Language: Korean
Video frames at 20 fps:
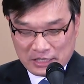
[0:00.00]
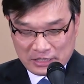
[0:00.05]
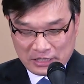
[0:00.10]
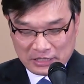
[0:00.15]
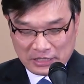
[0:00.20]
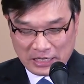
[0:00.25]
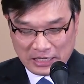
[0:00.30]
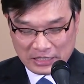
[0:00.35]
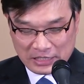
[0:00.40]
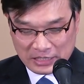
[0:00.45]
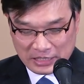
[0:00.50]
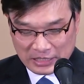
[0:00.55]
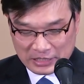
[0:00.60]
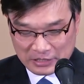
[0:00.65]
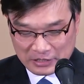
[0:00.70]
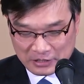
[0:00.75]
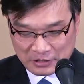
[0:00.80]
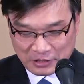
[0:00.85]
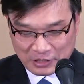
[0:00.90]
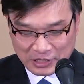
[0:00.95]
이제
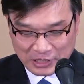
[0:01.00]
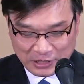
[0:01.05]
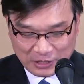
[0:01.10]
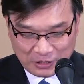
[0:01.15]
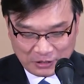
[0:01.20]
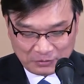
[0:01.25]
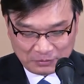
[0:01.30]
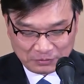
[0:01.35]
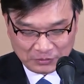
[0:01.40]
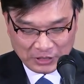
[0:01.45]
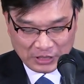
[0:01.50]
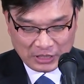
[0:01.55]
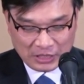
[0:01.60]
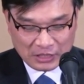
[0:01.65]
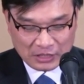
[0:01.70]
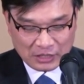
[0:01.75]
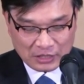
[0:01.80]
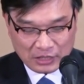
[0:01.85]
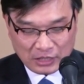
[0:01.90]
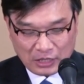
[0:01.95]
얘기하는 거예요.
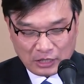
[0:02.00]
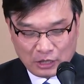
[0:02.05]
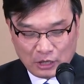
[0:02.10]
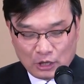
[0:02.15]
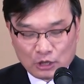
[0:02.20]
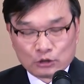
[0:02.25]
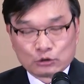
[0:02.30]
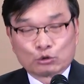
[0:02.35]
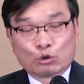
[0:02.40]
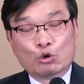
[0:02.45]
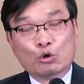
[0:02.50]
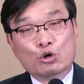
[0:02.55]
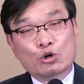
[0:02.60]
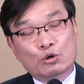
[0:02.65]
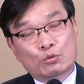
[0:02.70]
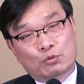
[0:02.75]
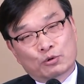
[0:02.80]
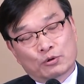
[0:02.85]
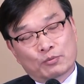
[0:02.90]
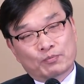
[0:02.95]
그러니까
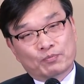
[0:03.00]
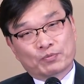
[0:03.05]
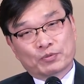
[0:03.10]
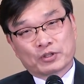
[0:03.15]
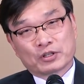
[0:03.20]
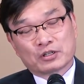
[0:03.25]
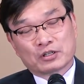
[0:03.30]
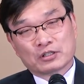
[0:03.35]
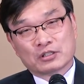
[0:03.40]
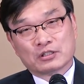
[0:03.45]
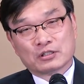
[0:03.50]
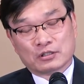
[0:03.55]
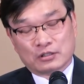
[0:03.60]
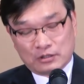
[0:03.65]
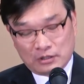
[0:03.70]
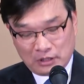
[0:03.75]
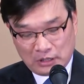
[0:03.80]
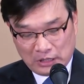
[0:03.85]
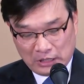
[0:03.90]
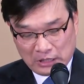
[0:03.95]
돌봄, 그렇죠?